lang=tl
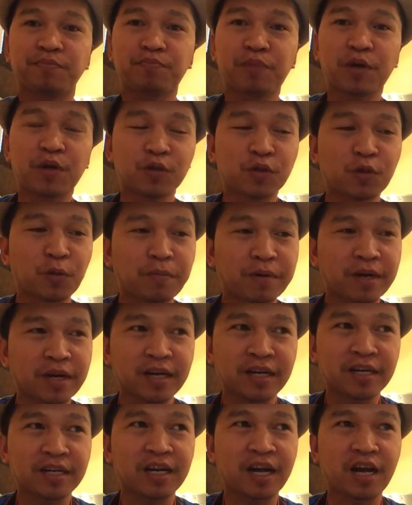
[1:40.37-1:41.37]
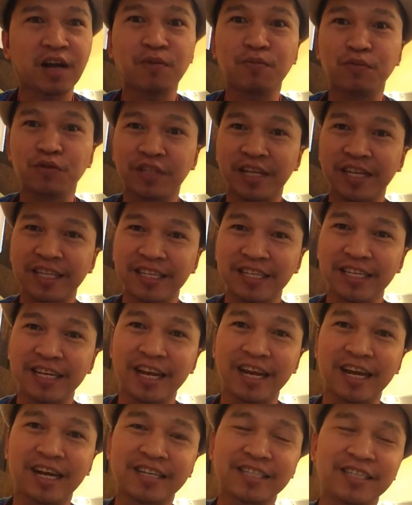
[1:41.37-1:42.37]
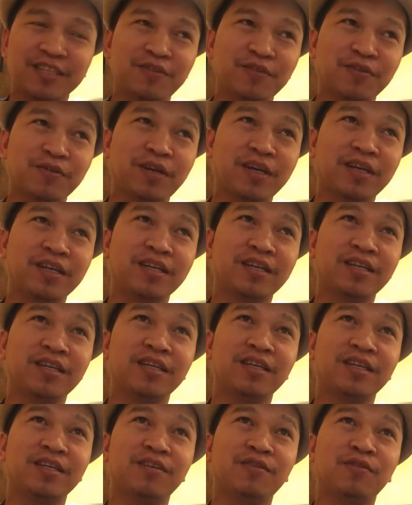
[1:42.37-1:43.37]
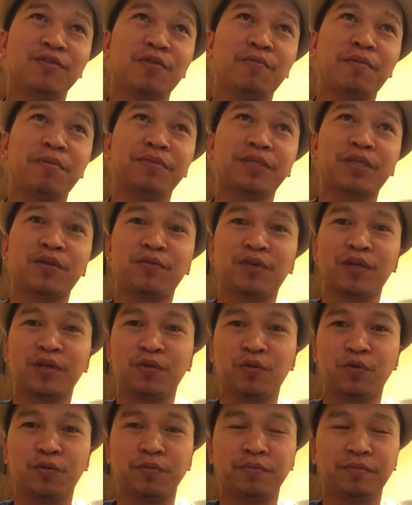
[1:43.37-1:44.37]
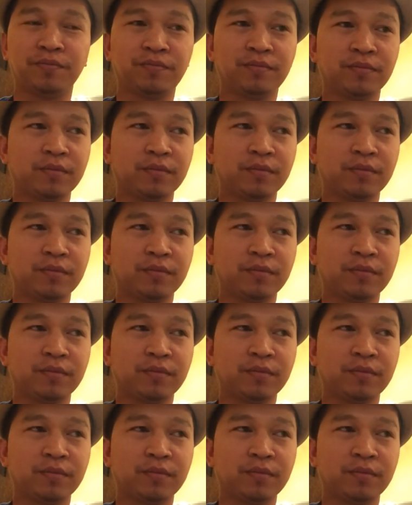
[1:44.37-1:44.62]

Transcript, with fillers: Pero sobrang accommodating nila kasi nung, may nung lumabas ako ng room,